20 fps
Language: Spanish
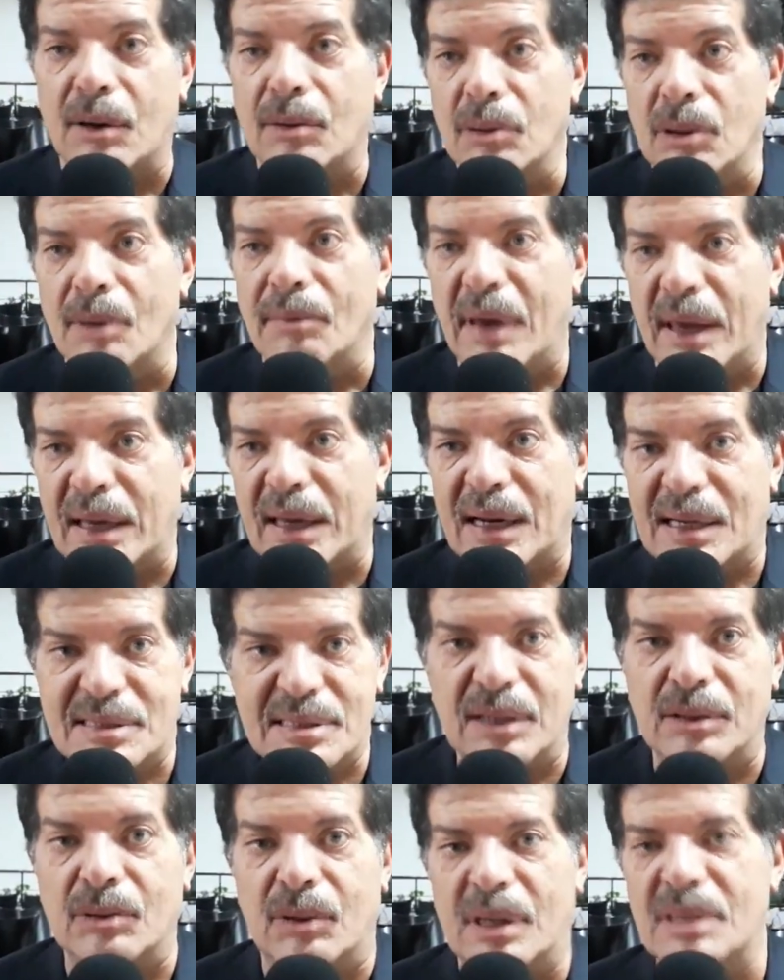Metí a
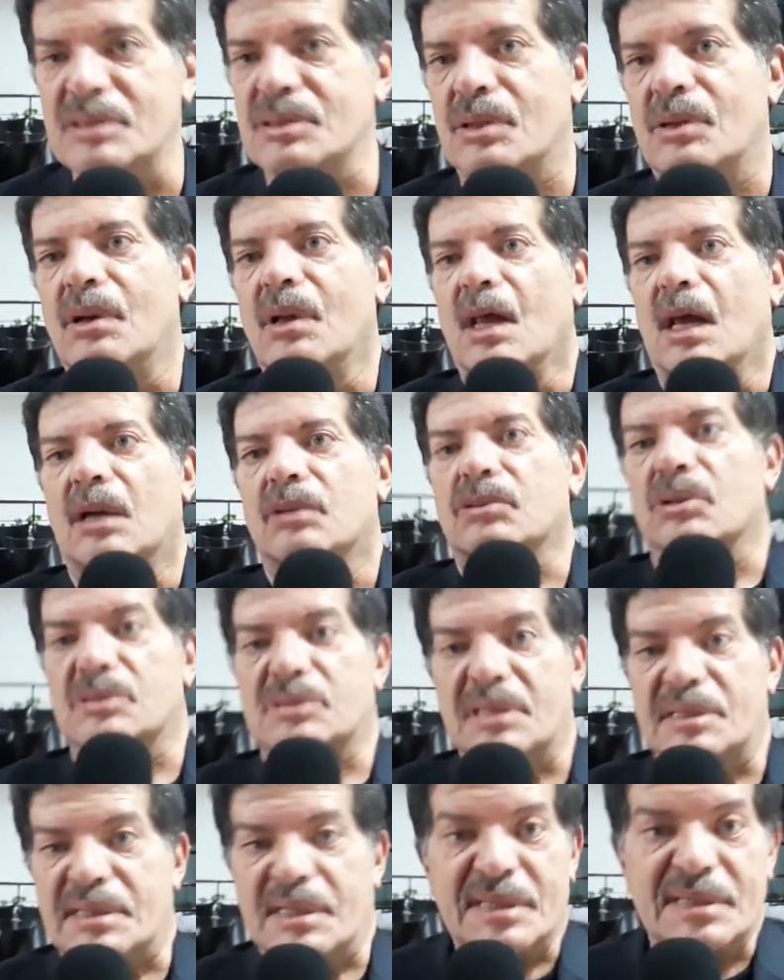Sendel y a Kuno Becker
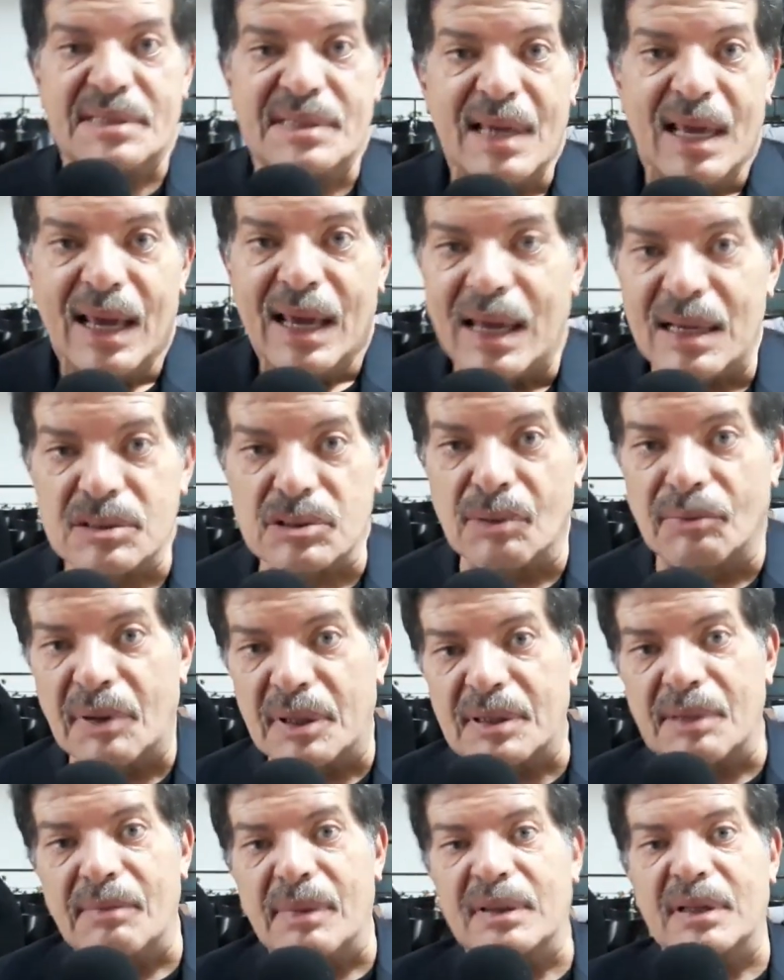haciendo eso.
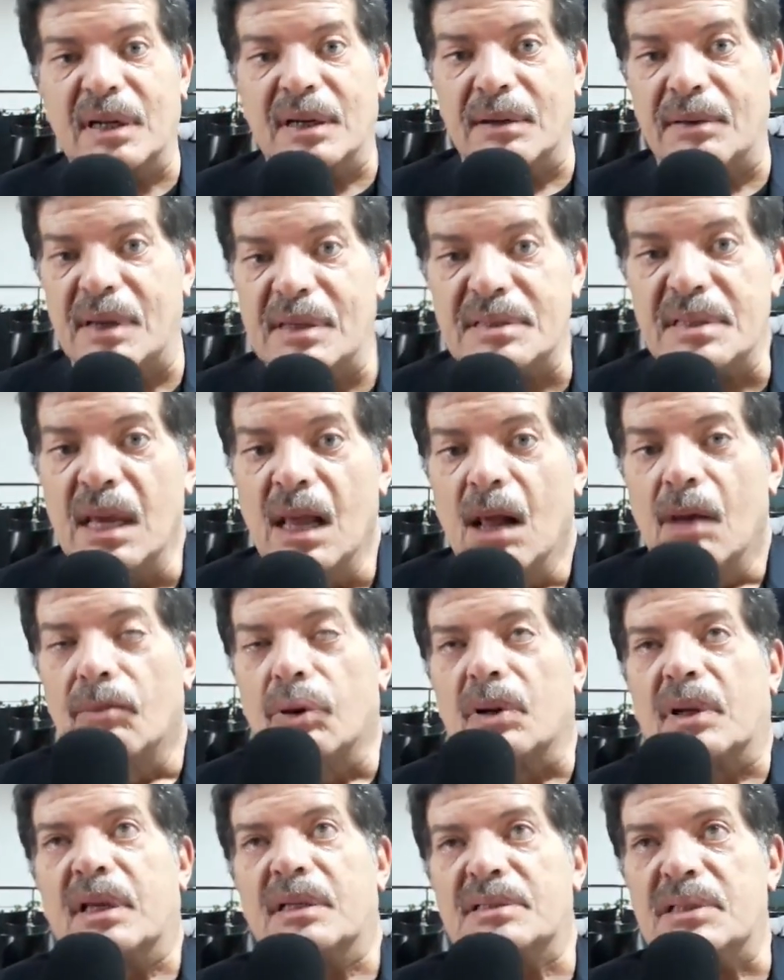Entonces es, es
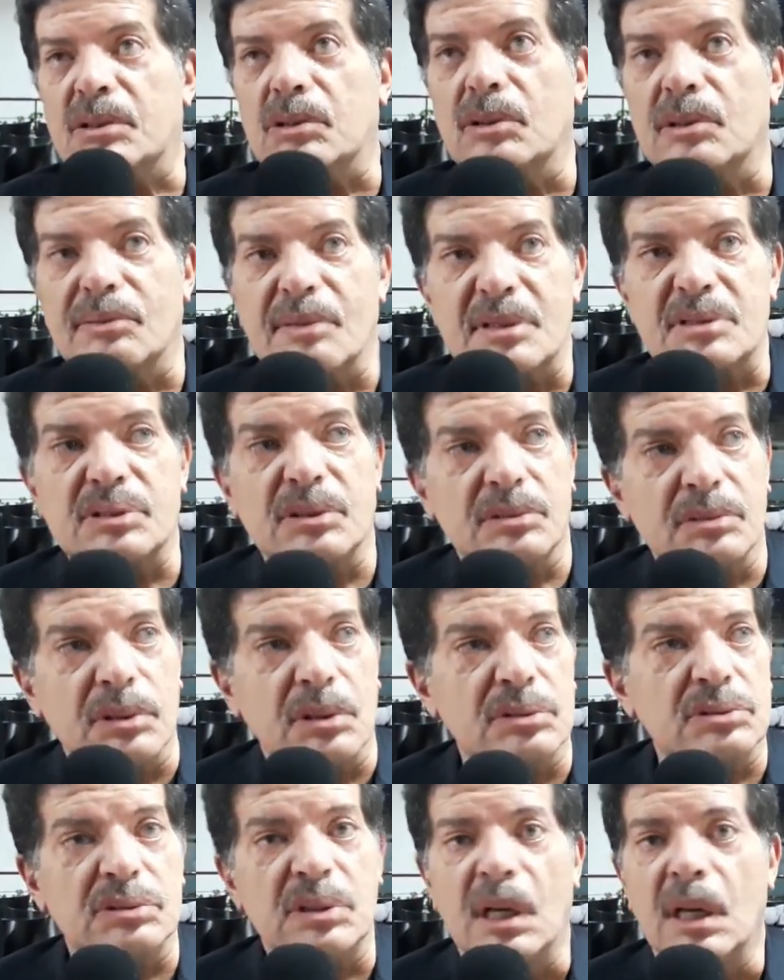completamente al revés,
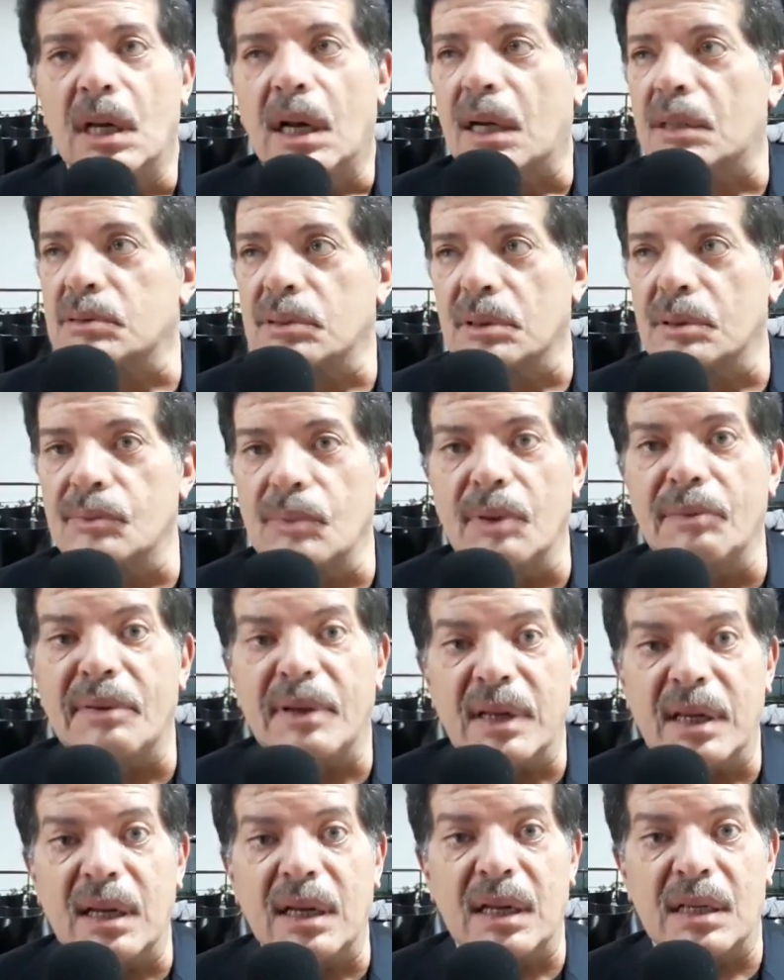porque si tú lo ves son
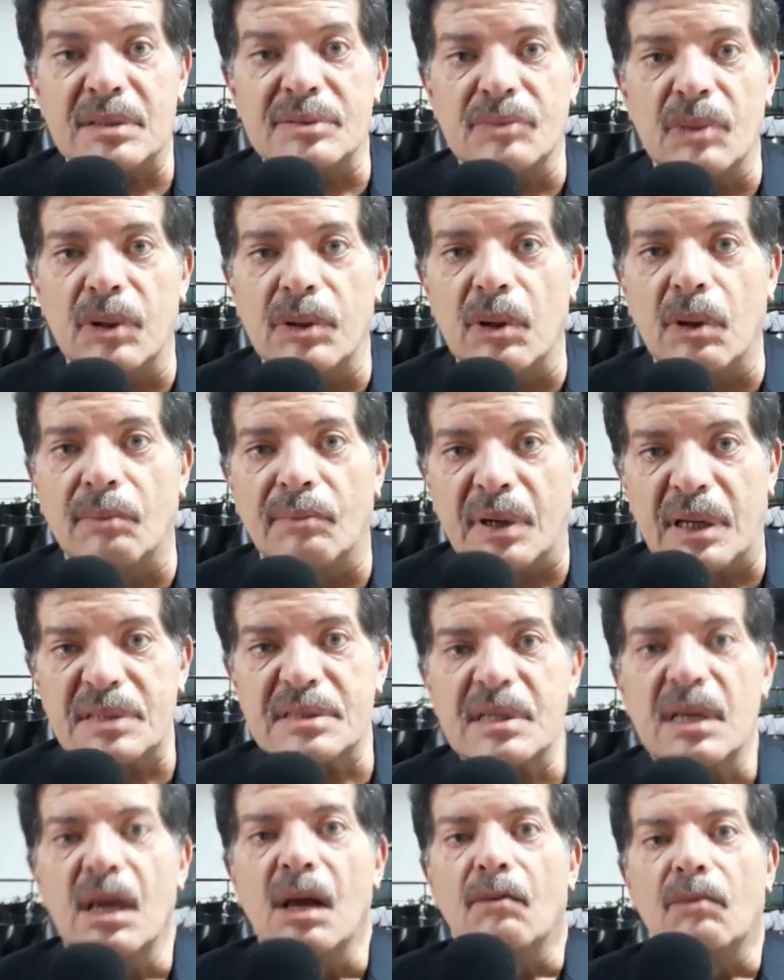dos actores muy
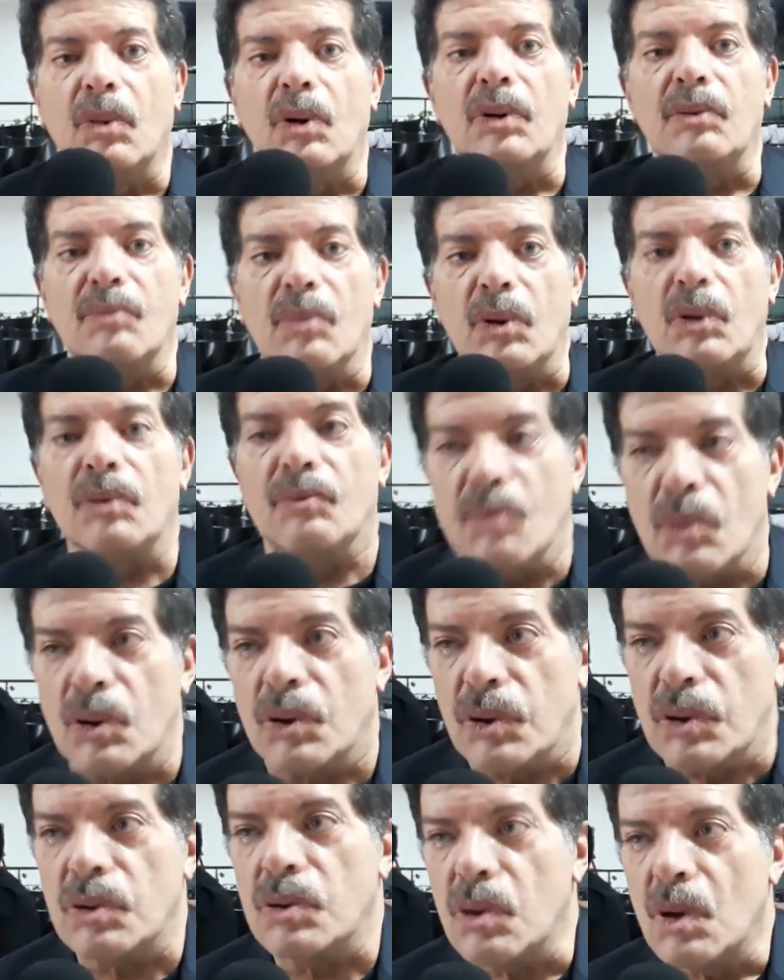viriles, muy
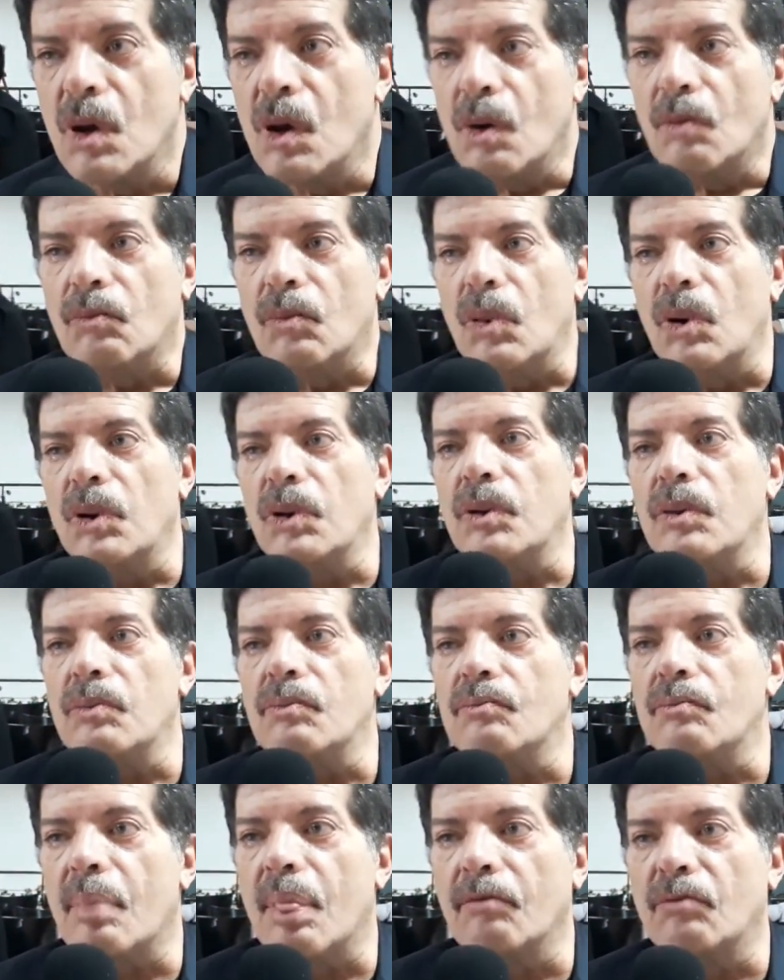hombres, muy, muy,
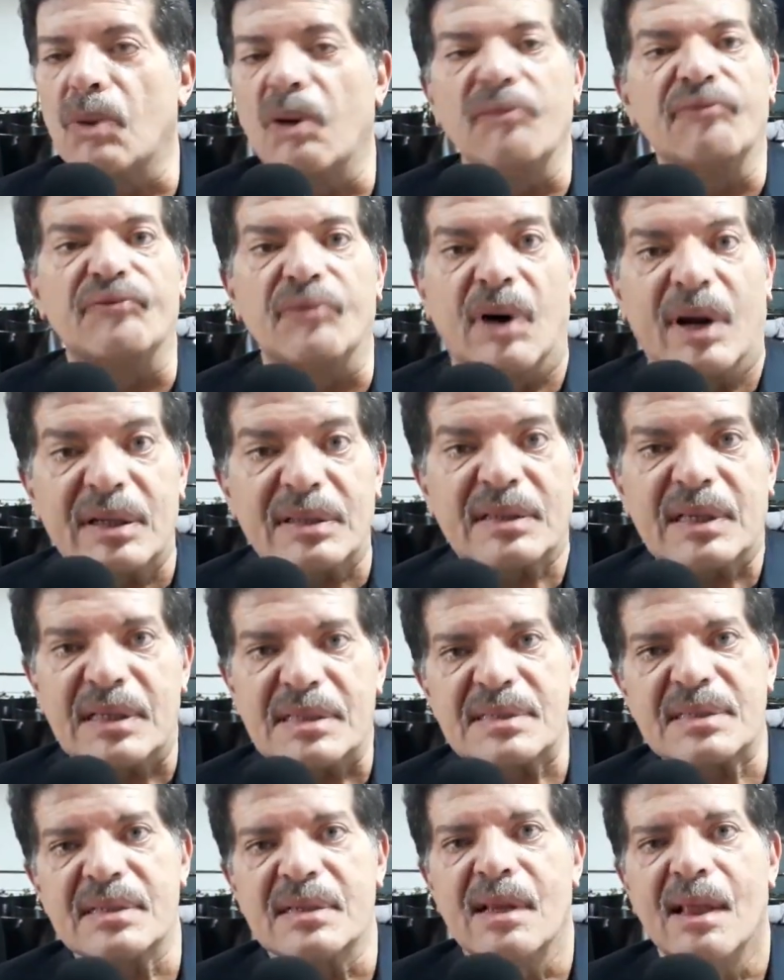muy, muy,
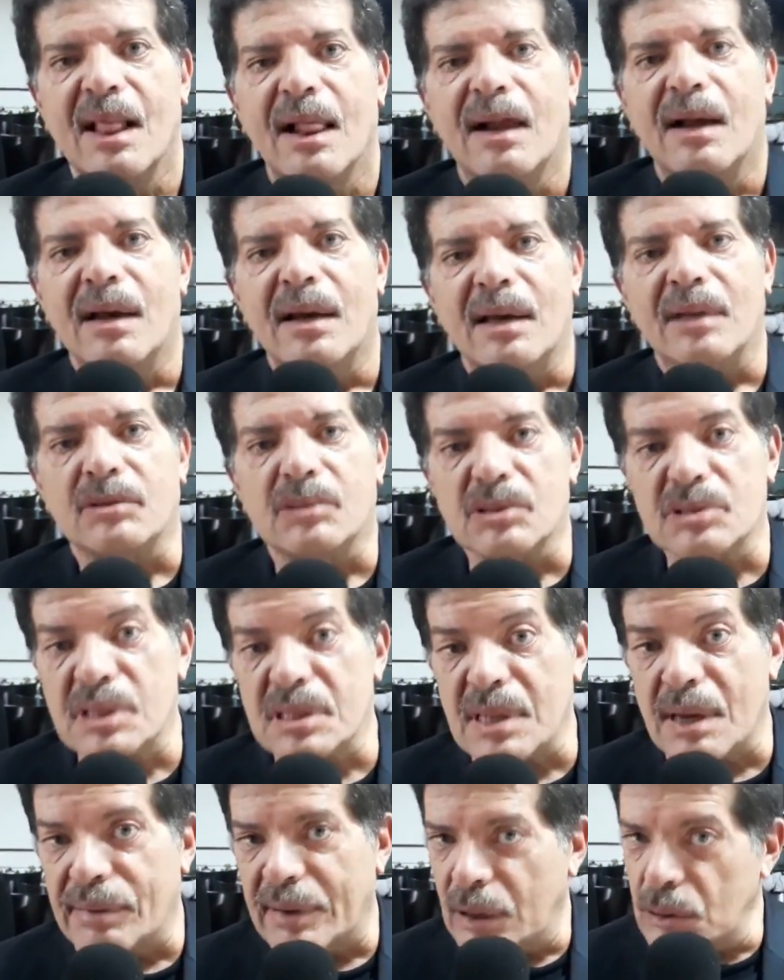muy
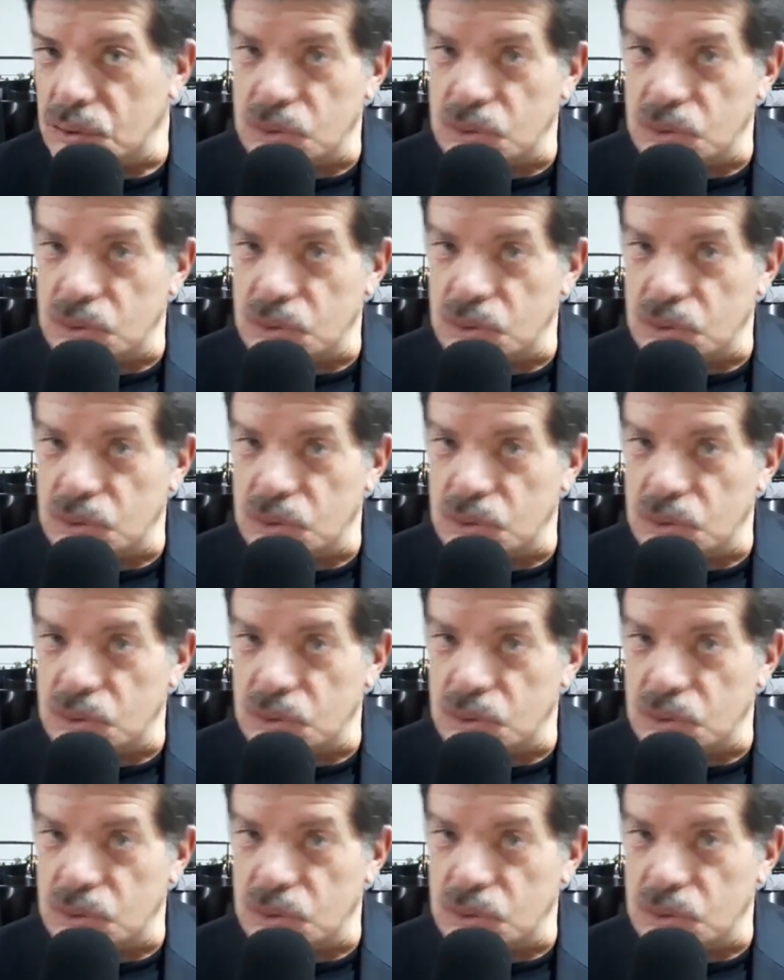fuertes.